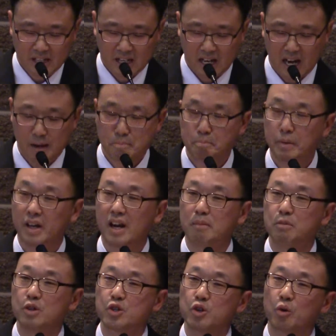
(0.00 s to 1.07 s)

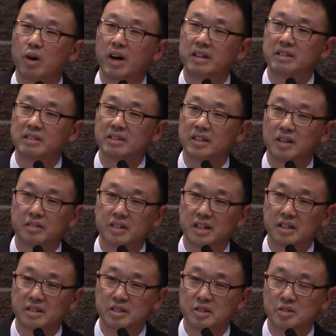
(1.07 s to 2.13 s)
간편함을 좋아하는 현대
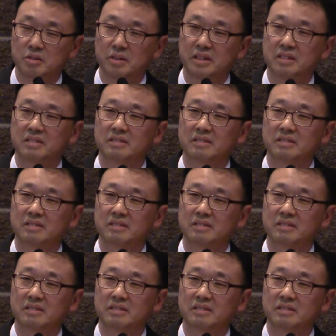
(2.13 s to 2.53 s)
그리스도인